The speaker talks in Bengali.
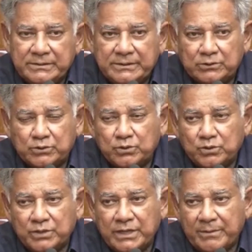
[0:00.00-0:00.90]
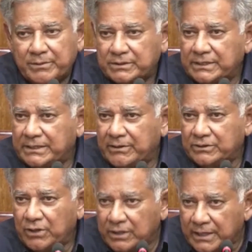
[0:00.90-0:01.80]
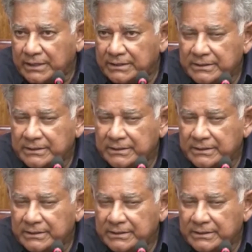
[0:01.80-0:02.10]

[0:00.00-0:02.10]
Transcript: যতটুকু নিরাপত্তা দেওয়া দরকার